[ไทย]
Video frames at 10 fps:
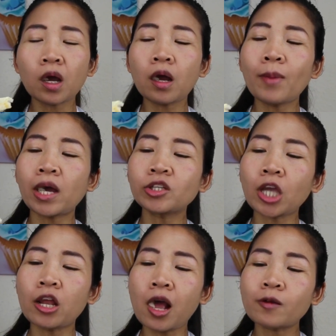อืมเขาม
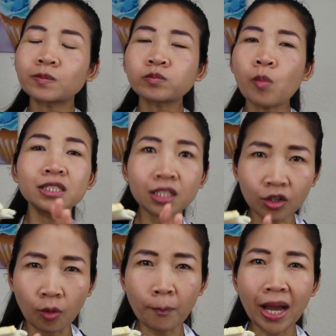เข้าใจละก็คือ
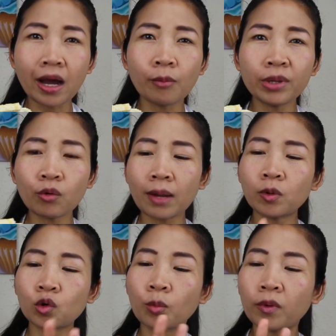ขนมปังเขามีค
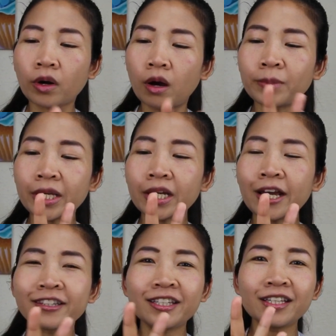วามกรุบกรอบใน
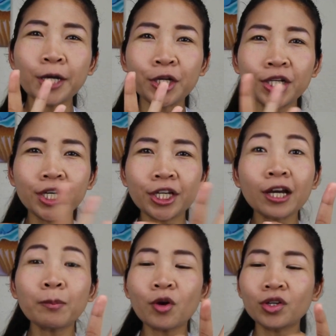ขณะที่เนย
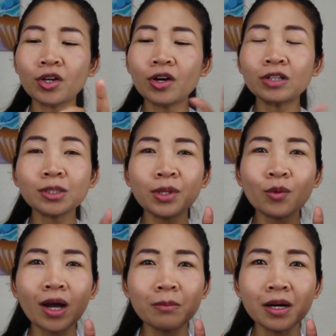ข้างบนเนาะเขาจะ
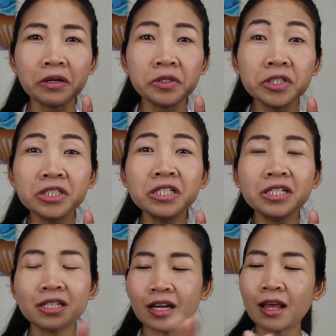มีความยืด
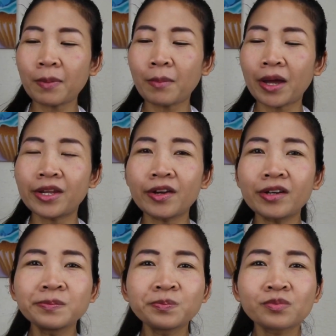ยืดอะไรประมาณนี้
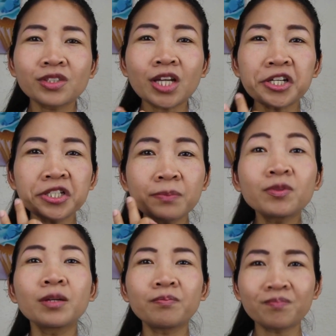เนาะจะห
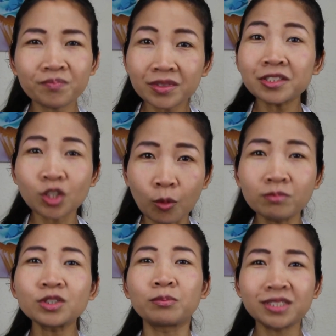นึบหนึบส
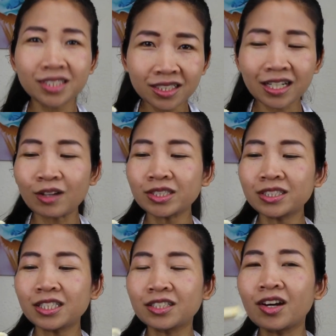มสมชื่อเขา
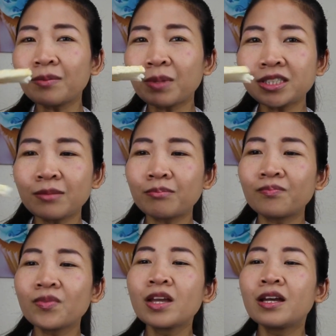จริงๆเนาะมาชิม
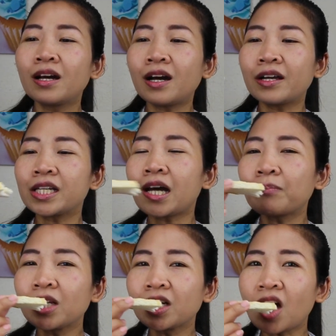ออีก
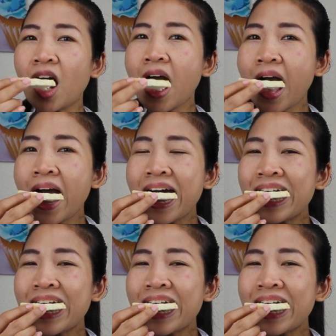คำหนึ่งเนาะ